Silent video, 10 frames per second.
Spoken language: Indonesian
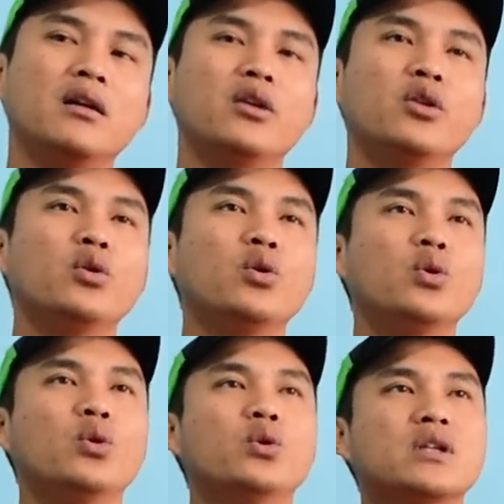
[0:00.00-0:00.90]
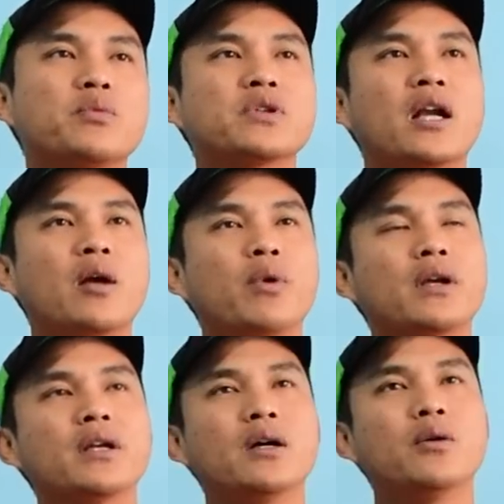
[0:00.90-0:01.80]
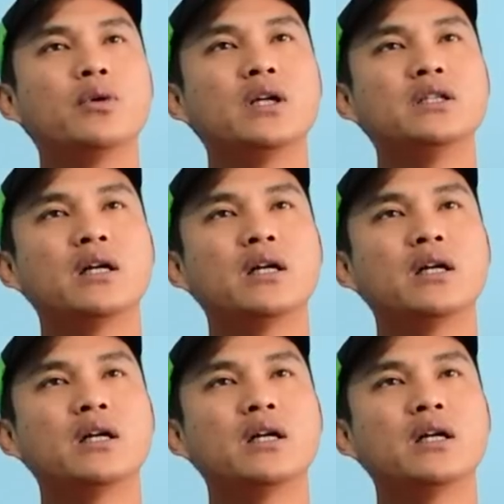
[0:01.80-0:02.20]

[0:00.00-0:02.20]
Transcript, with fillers: itu subscribernya udah